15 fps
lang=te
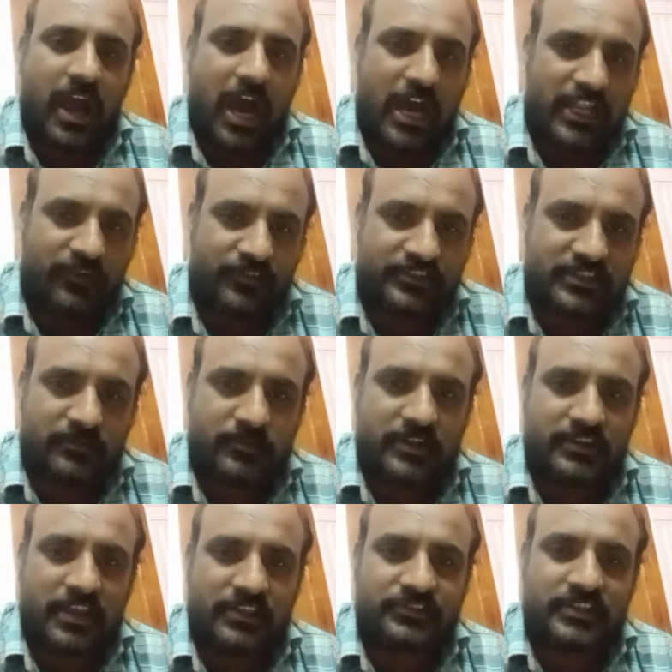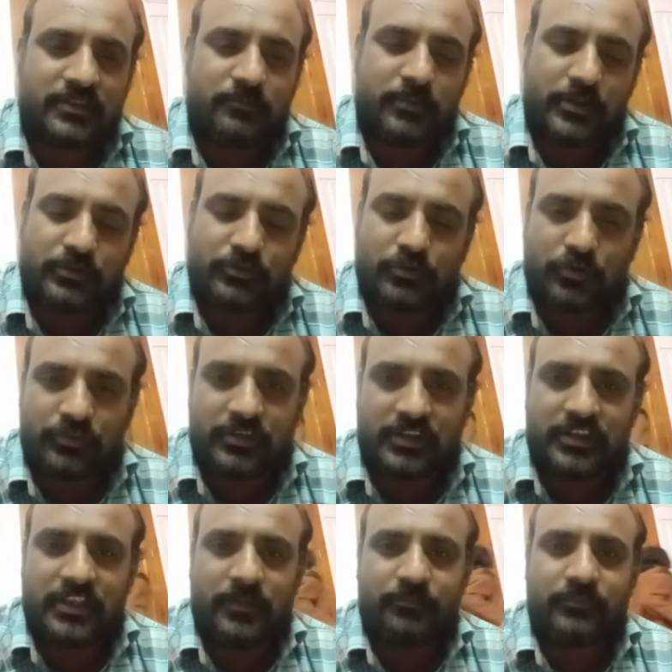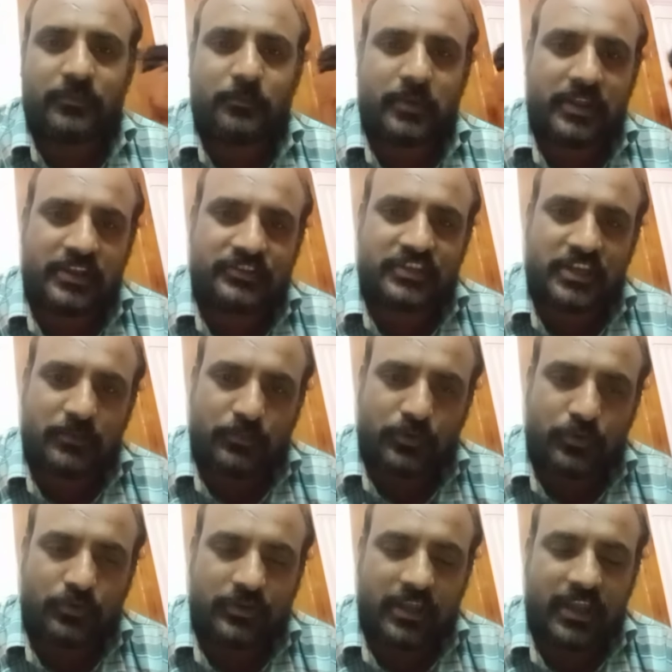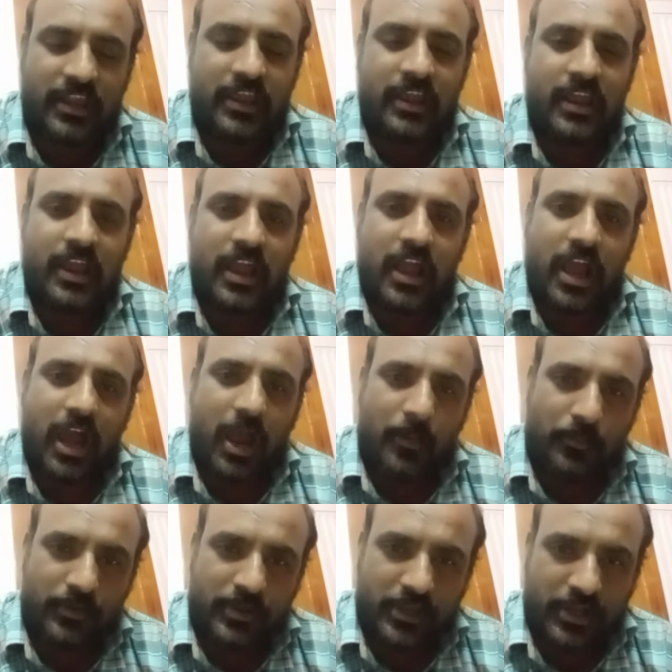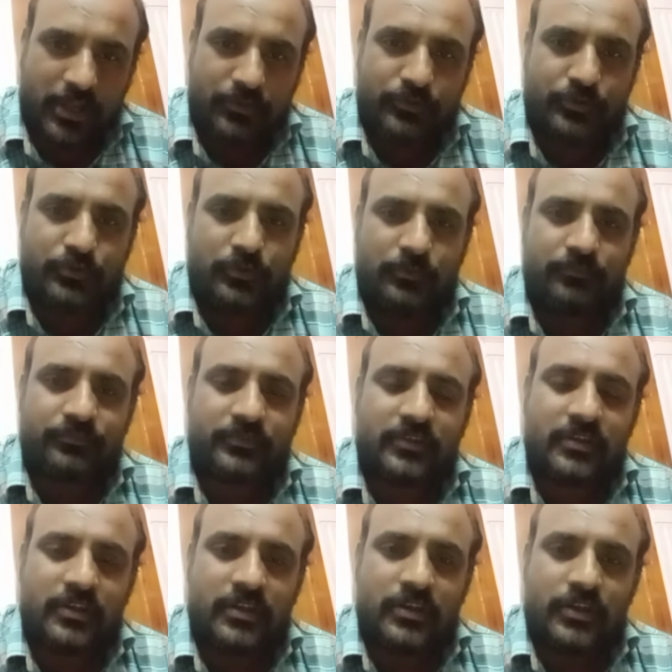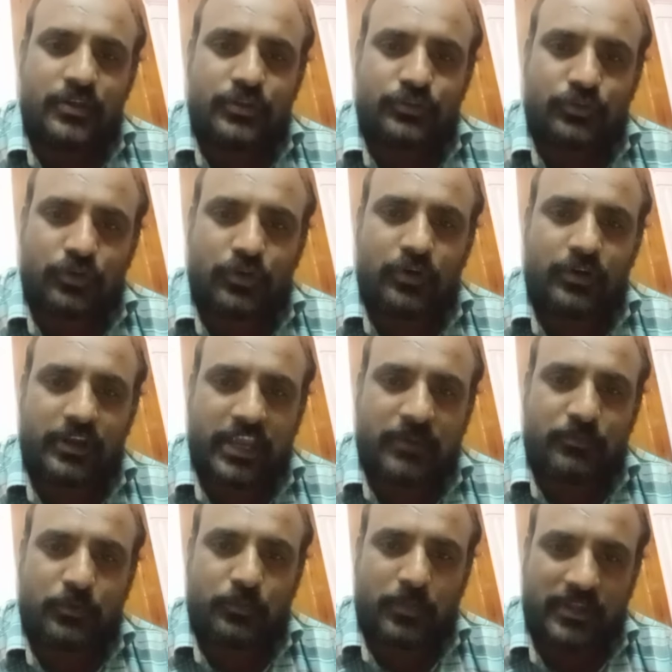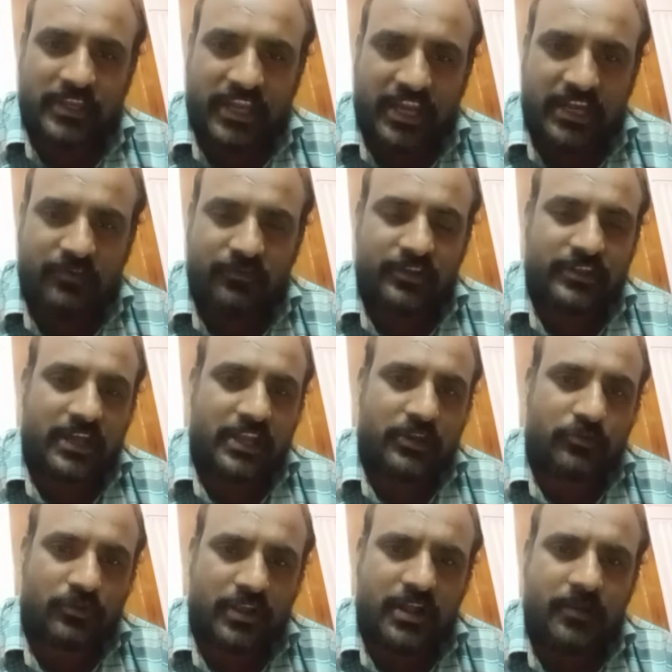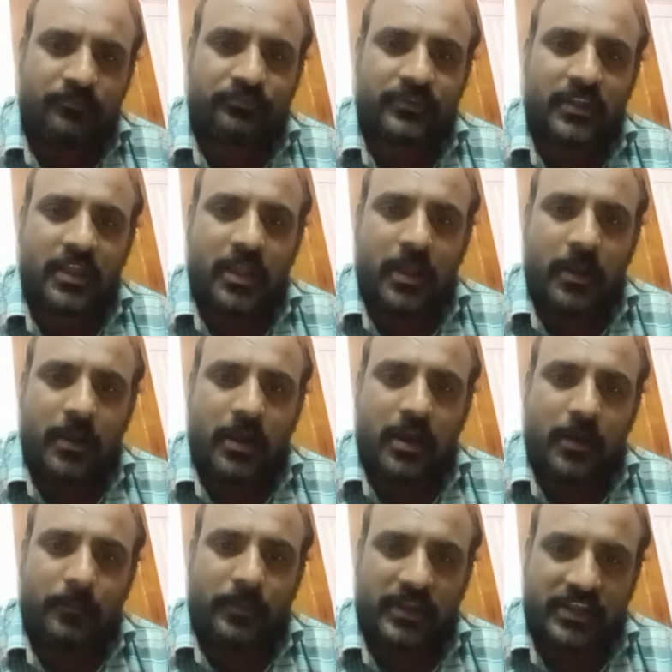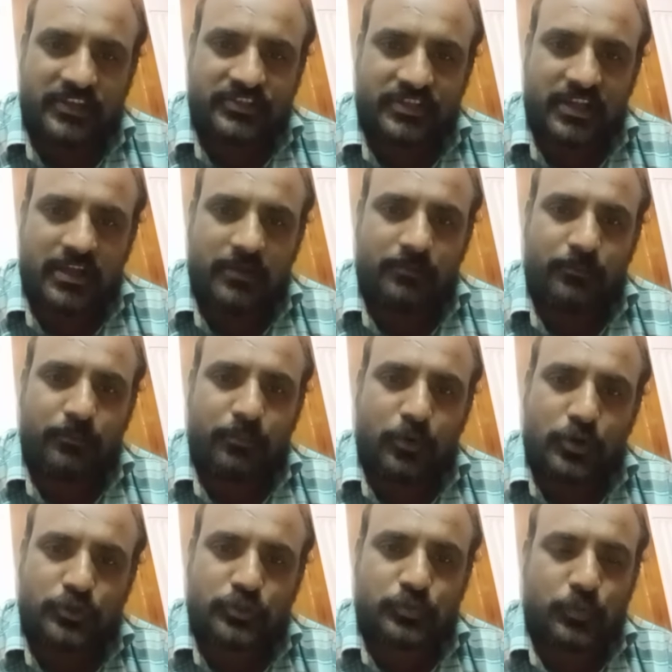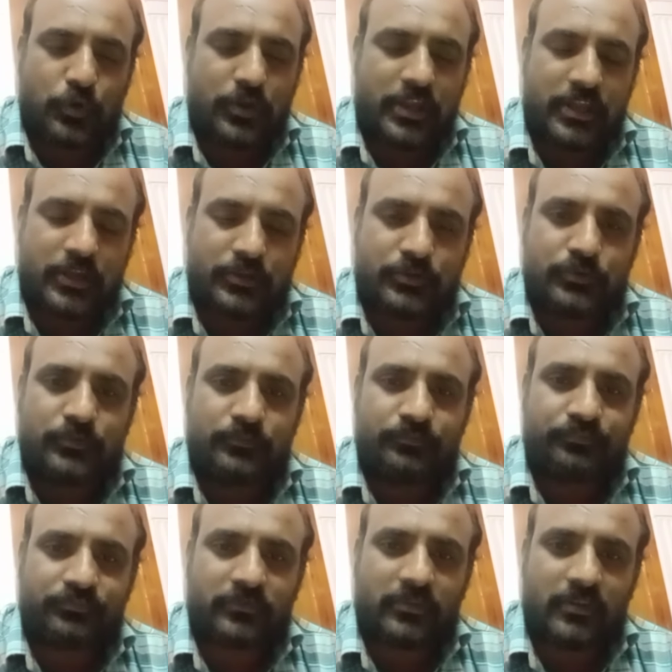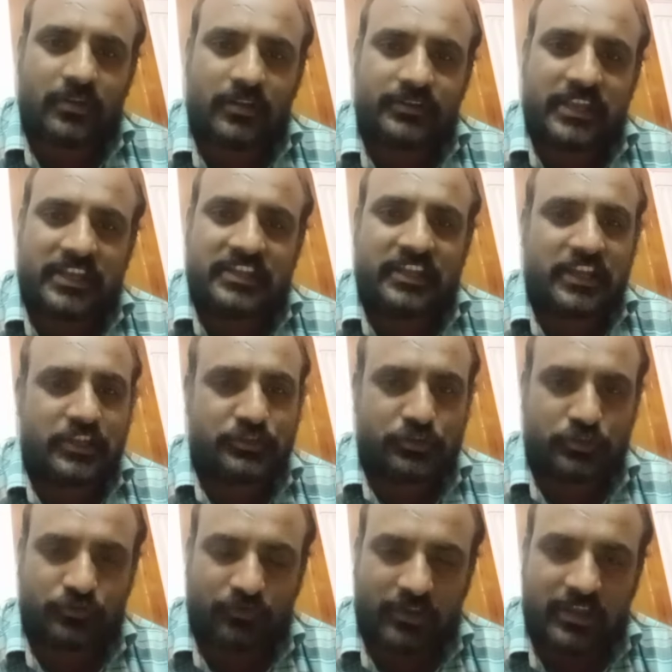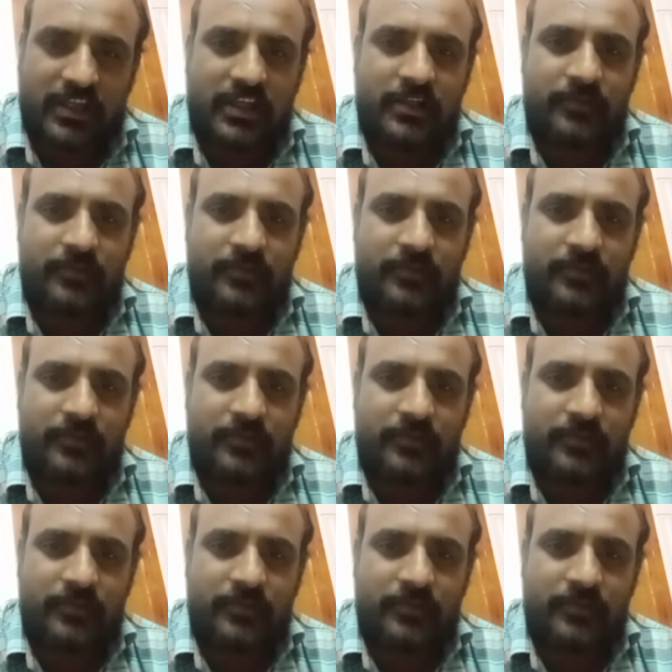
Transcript: అనవసరమైన టెన్షన్ ఏం పెట్టుకోవద్దండి పరీక్ష ఎప్పుడు ఉంటే అప్పుడే రాదురు సో రేపు పదిహేడవ తారీఖున ఆ పరీక్ష పోస్ట్ పోన్ అయినట్టు టెక్నికల్ ఇష్యూస్ వల్ల